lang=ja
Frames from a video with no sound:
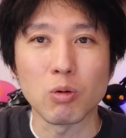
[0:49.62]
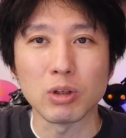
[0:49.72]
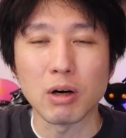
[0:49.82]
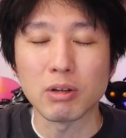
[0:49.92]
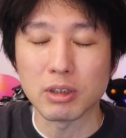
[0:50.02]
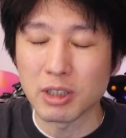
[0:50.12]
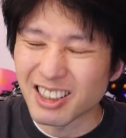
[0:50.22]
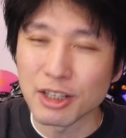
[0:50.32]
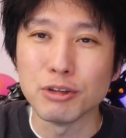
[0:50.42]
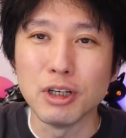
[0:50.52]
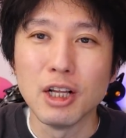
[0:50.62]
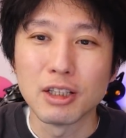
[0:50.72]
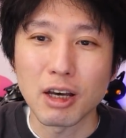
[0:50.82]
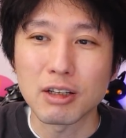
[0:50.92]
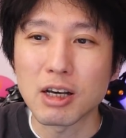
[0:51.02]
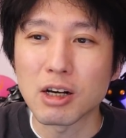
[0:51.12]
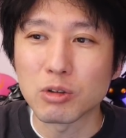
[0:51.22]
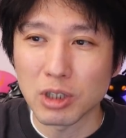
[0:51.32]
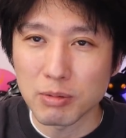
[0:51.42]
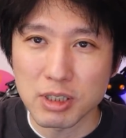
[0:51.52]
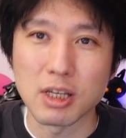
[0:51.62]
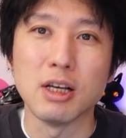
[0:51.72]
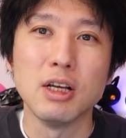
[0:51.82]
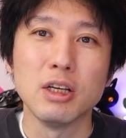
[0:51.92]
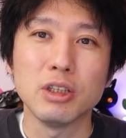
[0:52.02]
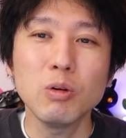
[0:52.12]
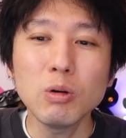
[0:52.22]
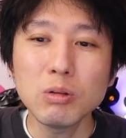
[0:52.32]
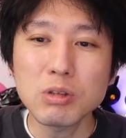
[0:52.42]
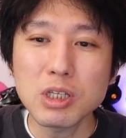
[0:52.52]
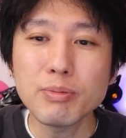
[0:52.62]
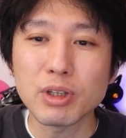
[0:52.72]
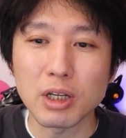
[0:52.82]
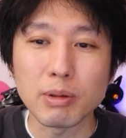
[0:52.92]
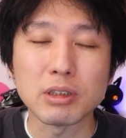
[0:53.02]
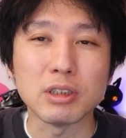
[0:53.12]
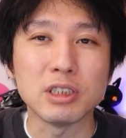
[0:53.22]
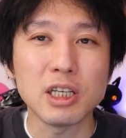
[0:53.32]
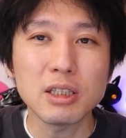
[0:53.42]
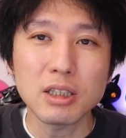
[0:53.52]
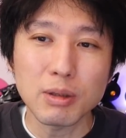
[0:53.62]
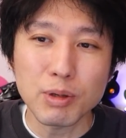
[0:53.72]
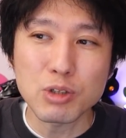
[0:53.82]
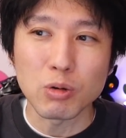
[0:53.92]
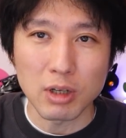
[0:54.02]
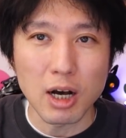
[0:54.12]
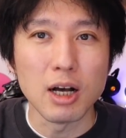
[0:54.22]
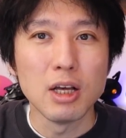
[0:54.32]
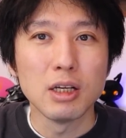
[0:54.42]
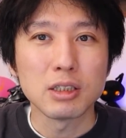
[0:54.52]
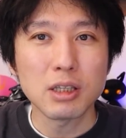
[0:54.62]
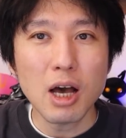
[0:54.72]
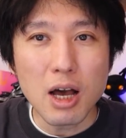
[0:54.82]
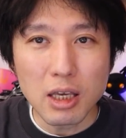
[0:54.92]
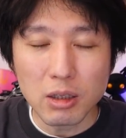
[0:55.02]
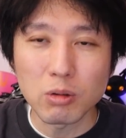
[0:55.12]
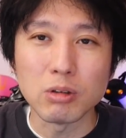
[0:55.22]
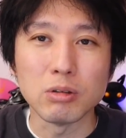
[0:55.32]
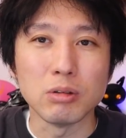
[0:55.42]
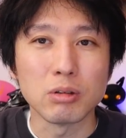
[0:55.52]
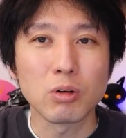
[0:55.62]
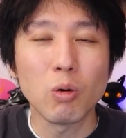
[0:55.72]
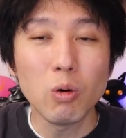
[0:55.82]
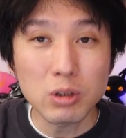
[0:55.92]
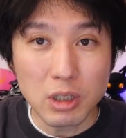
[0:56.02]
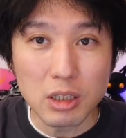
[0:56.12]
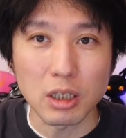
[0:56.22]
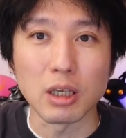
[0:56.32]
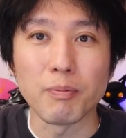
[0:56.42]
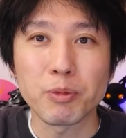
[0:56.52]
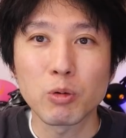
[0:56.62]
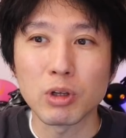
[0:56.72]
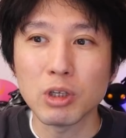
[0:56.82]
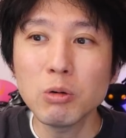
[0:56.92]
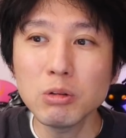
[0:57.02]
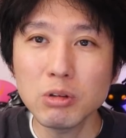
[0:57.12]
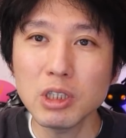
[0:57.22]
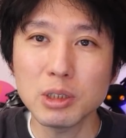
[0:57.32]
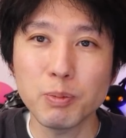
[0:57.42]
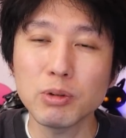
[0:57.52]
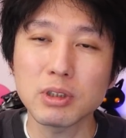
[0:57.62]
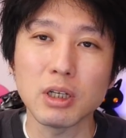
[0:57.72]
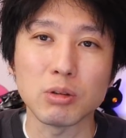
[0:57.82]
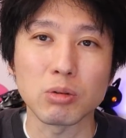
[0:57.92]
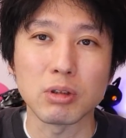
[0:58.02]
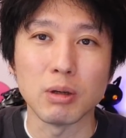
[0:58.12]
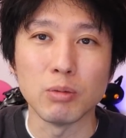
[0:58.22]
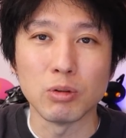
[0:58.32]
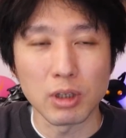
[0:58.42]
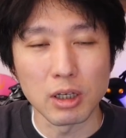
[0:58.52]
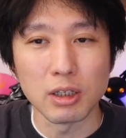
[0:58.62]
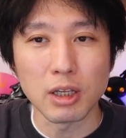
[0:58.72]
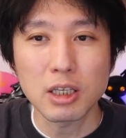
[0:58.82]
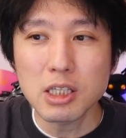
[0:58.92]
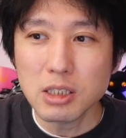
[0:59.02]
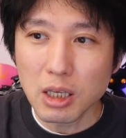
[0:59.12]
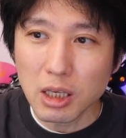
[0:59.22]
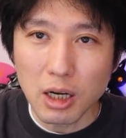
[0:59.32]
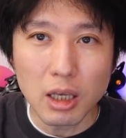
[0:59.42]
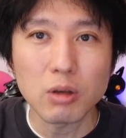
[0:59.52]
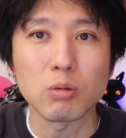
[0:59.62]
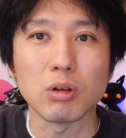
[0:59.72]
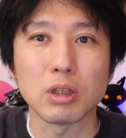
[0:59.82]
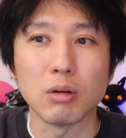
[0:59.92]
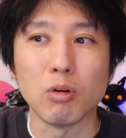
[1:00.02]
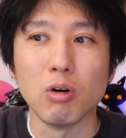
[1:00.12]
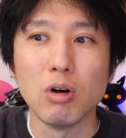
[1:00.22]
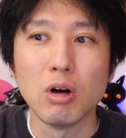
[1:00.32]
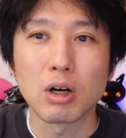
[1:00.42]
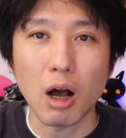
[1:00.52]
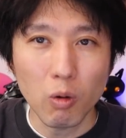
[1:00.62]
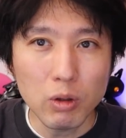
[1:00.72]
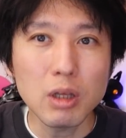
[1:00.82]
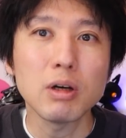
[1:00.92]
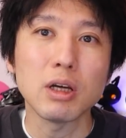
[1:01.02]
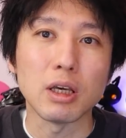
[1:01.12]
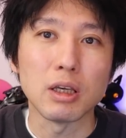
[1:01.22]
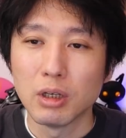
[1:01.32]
行われている大会がございまして日本のチームでありますゼータディビジョンが3位という好成績これ日本の e スポーツ界にとってはもうね歴史的快挙と言っても過言ではない、